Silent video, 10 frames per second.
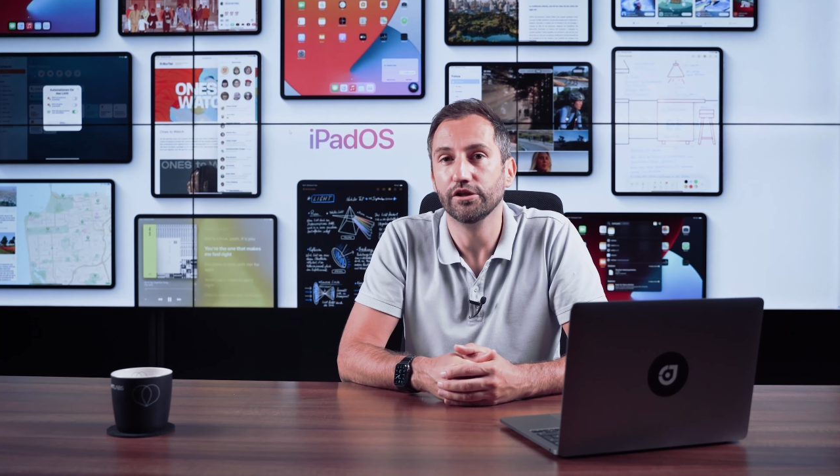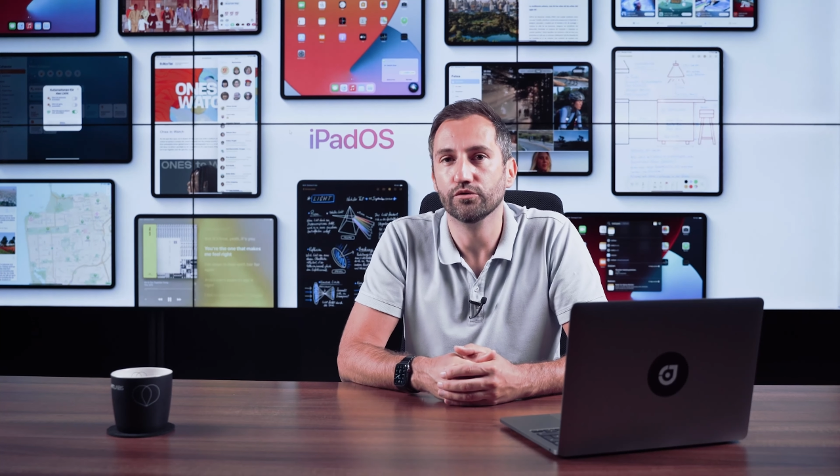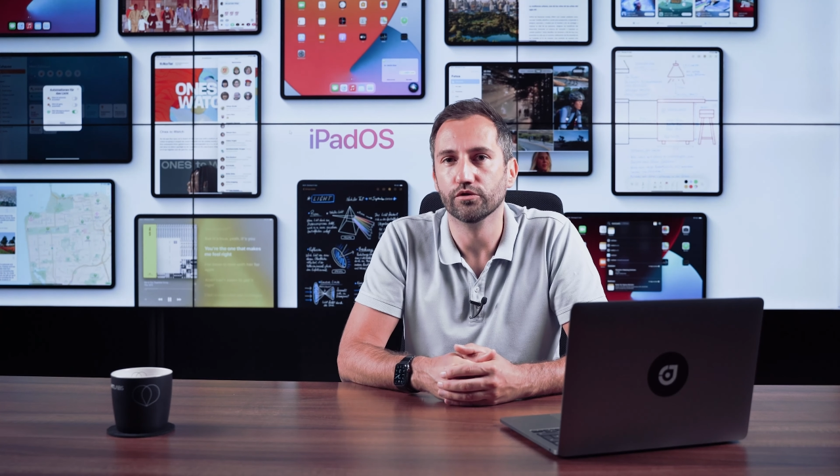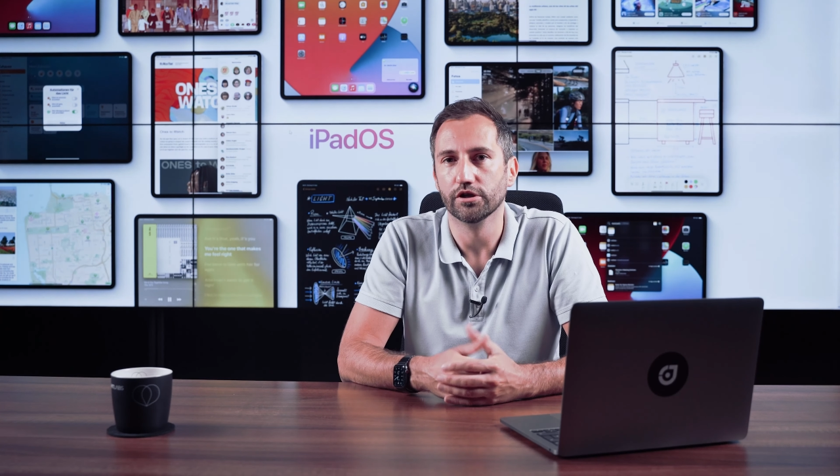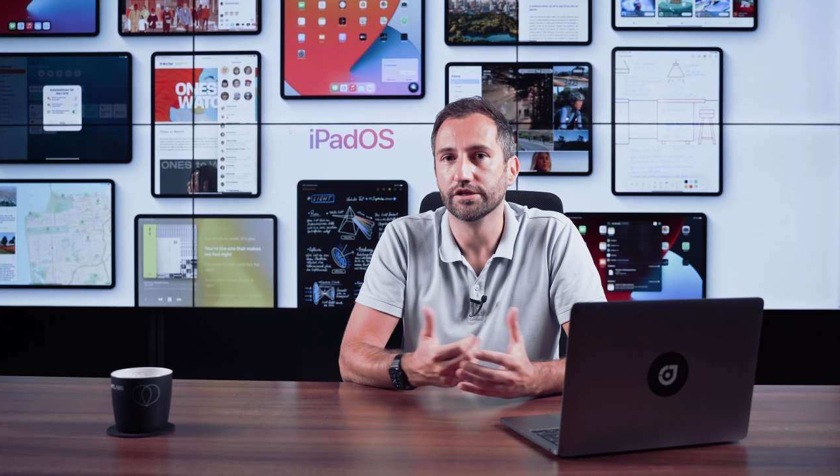die
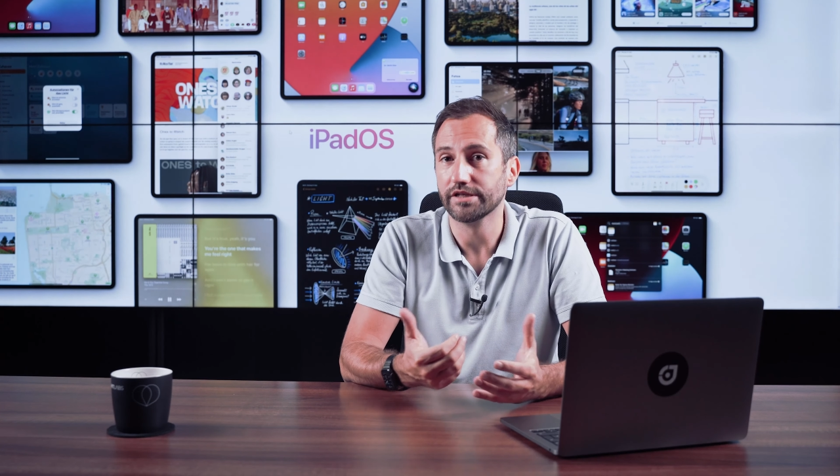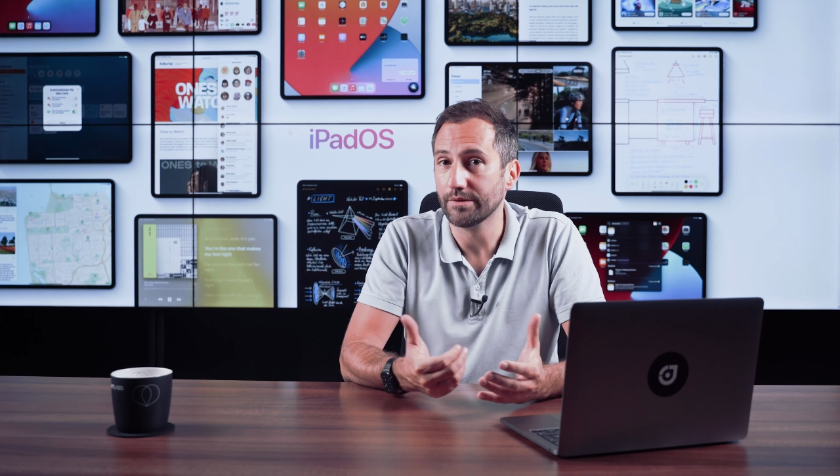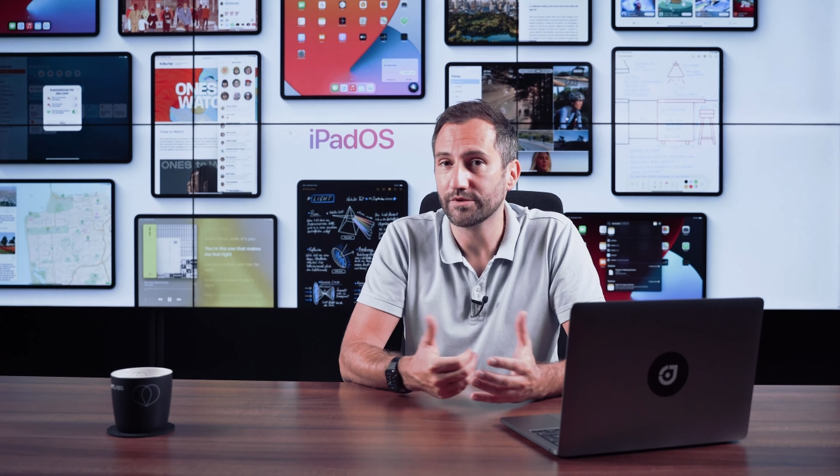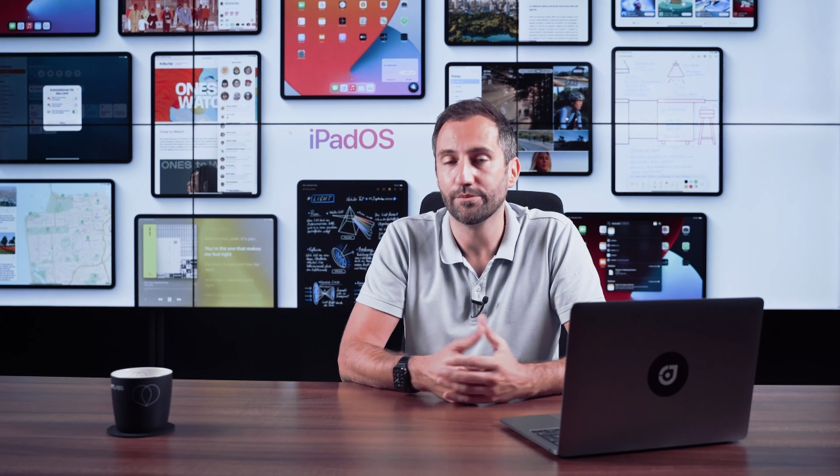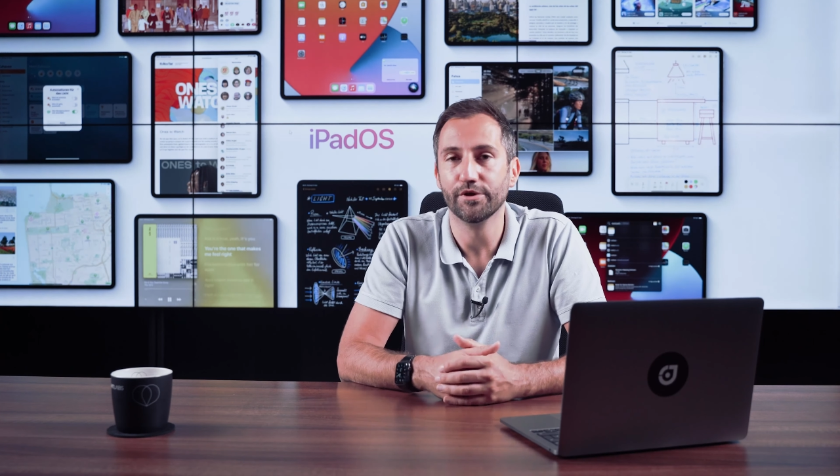du äh,
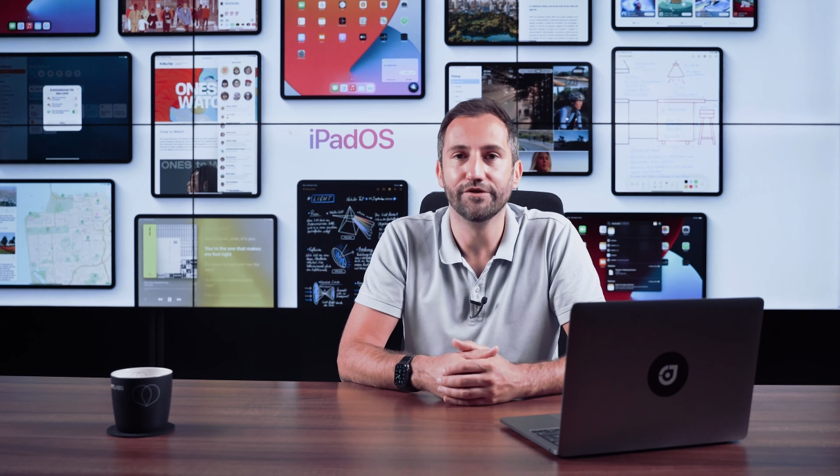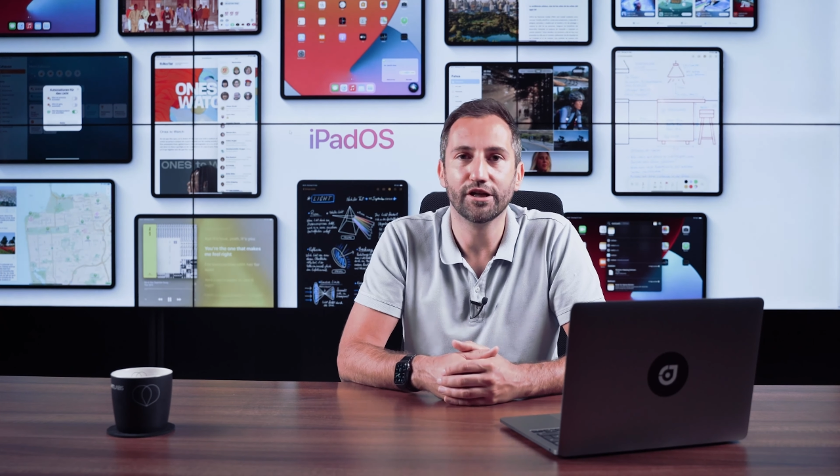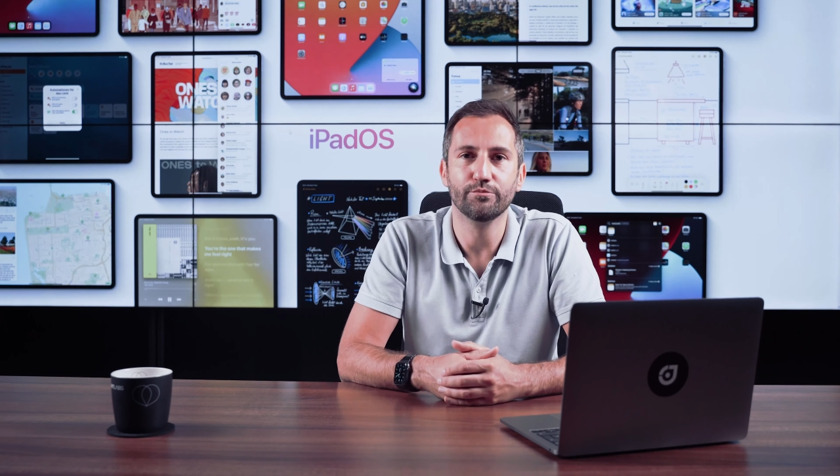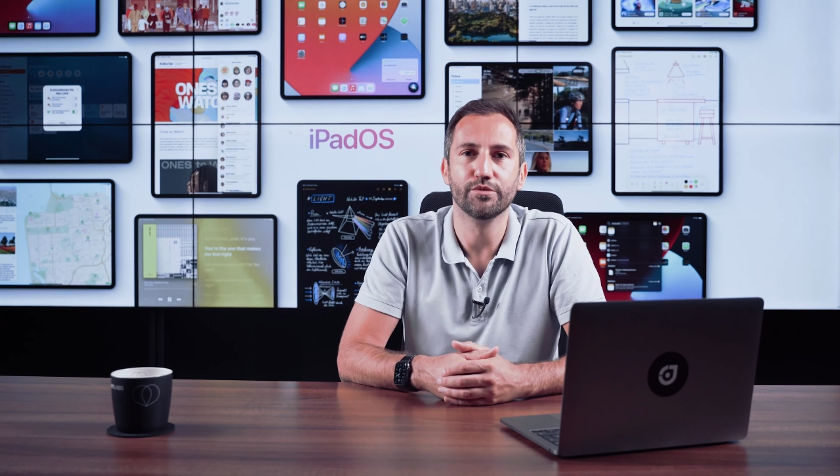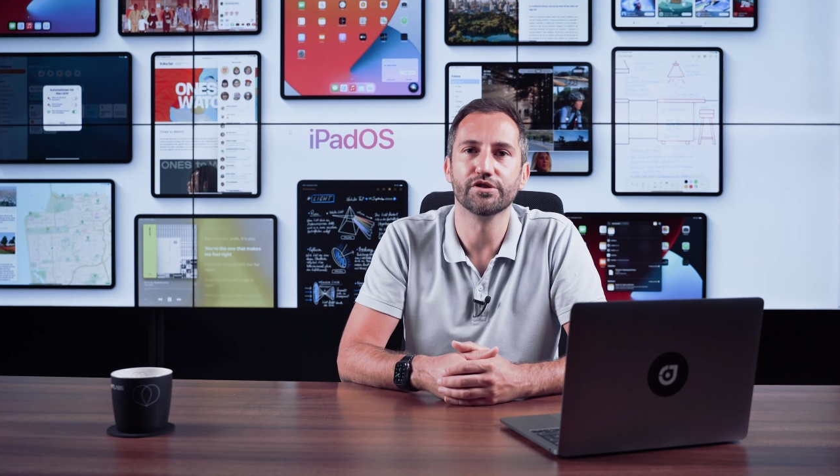selbst am
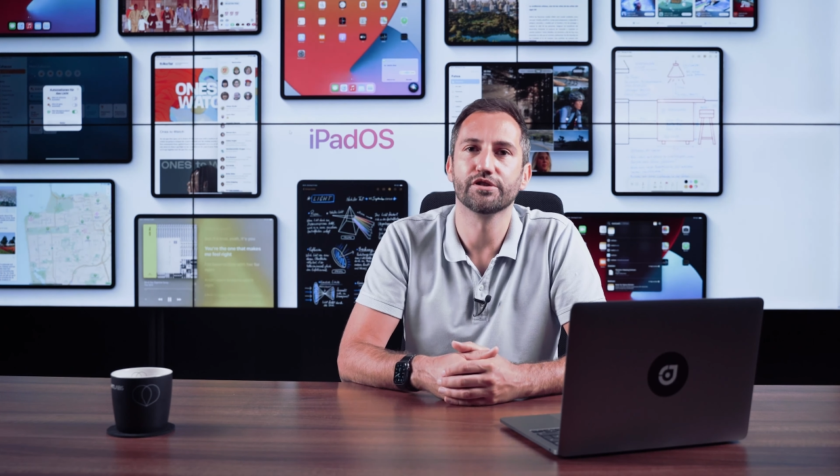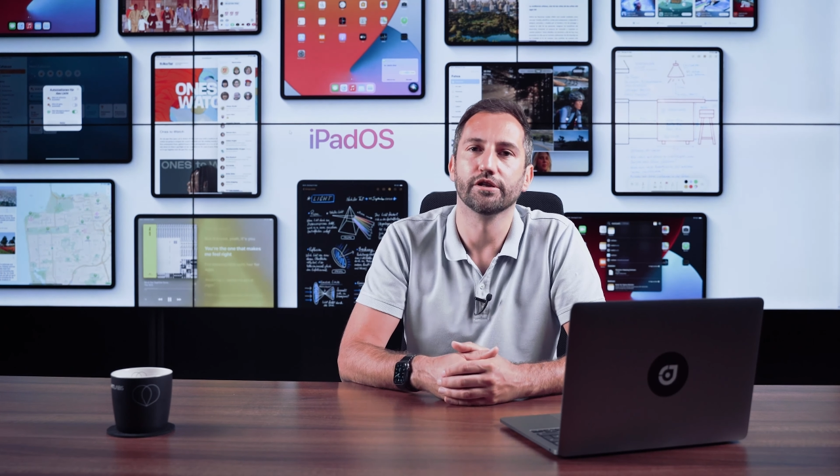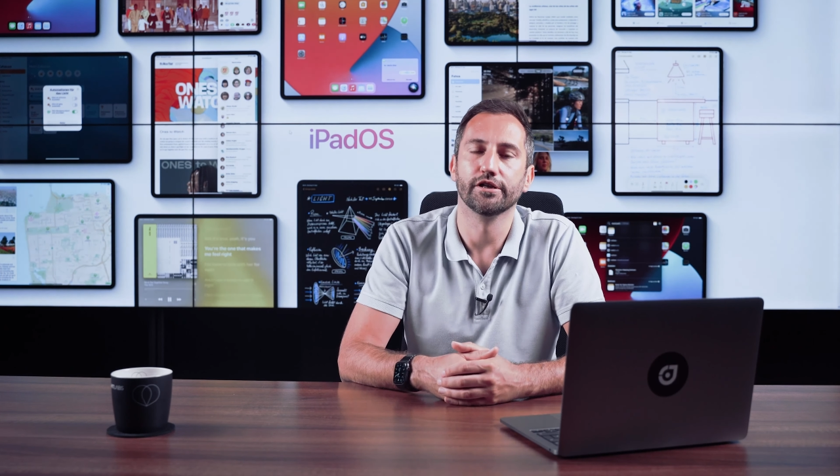entwickeln bist,